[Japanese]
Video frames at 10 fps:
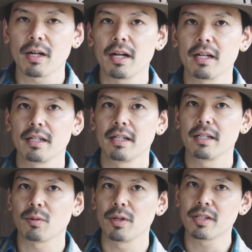から、
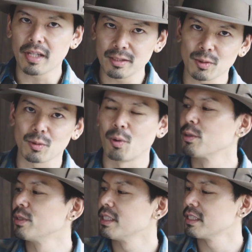えー、と一旦ちょっと保
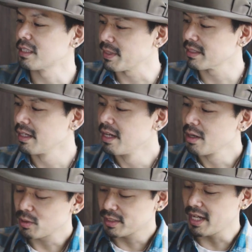留にしてます。
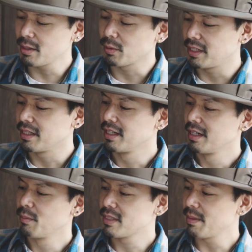これ最後に
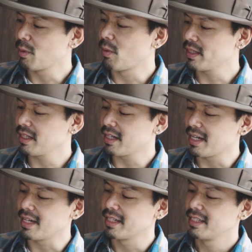もう全部終わってか
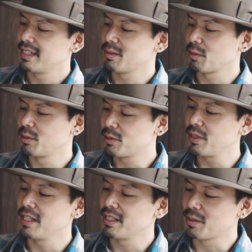ら、えー、とゆっく
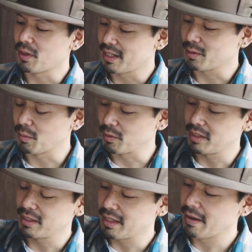り着ようかなと思っ
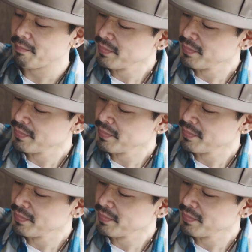ていて、